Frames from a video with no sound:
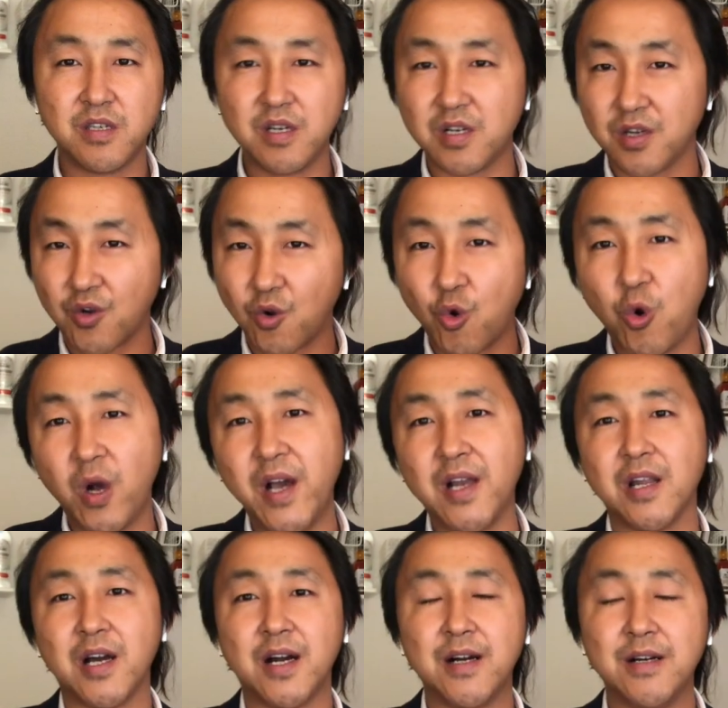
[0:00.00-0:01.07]
这个快
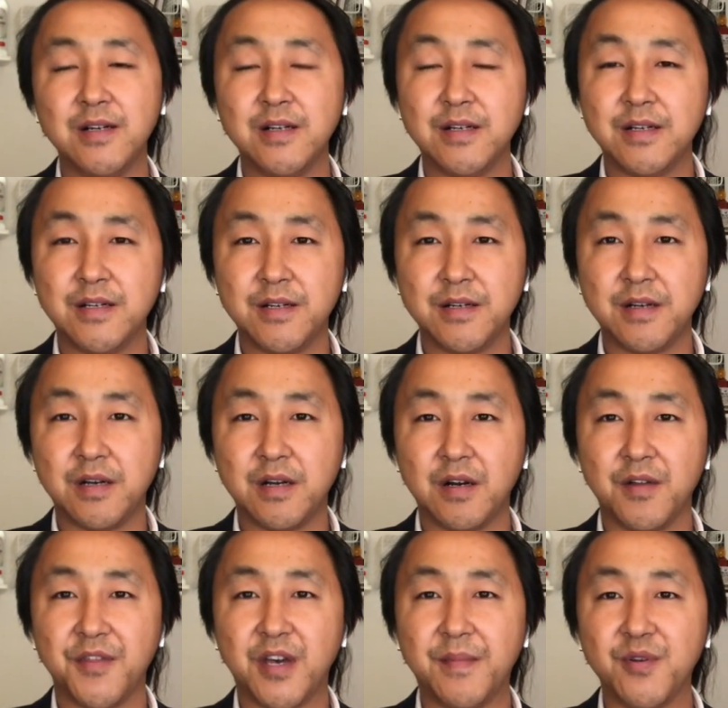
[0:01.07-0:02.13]
了，
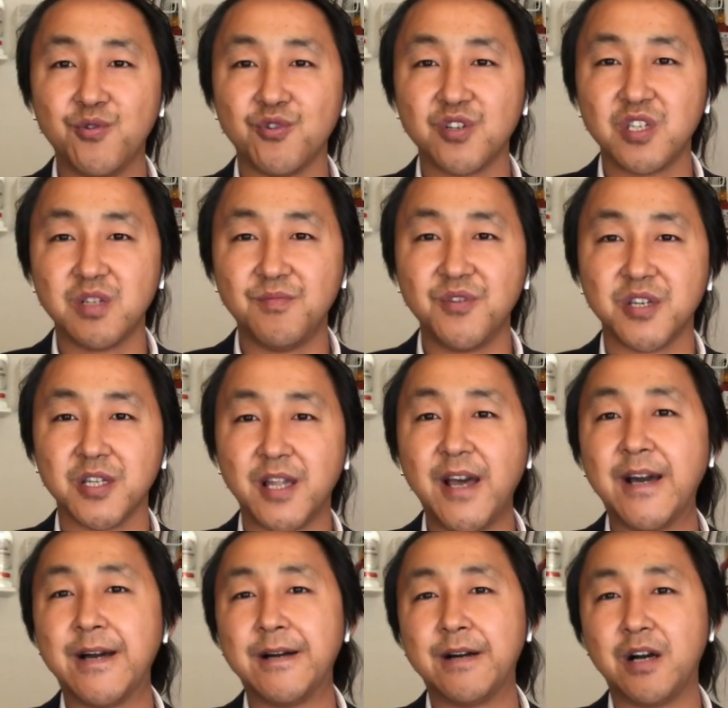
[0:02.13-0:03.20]
啊，咱们就拭目以
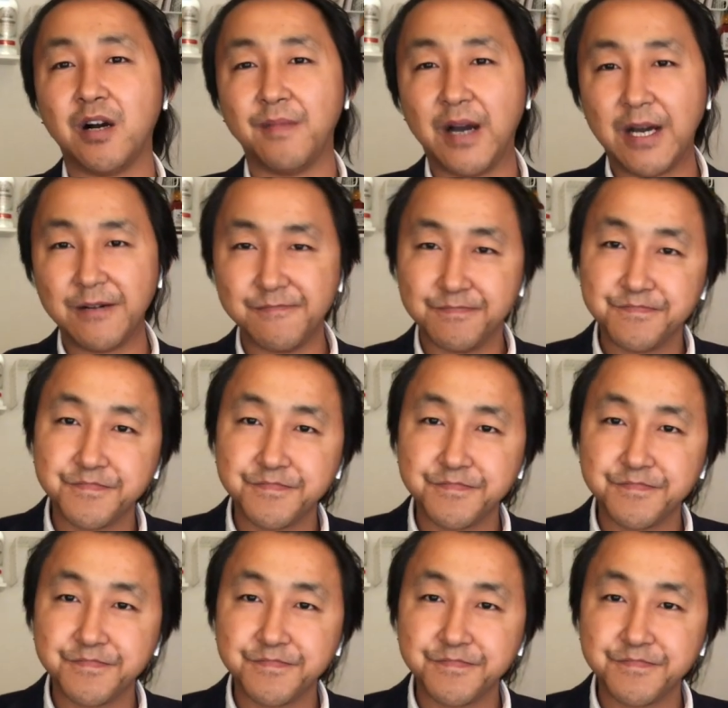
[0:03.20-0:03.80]
待，好吧？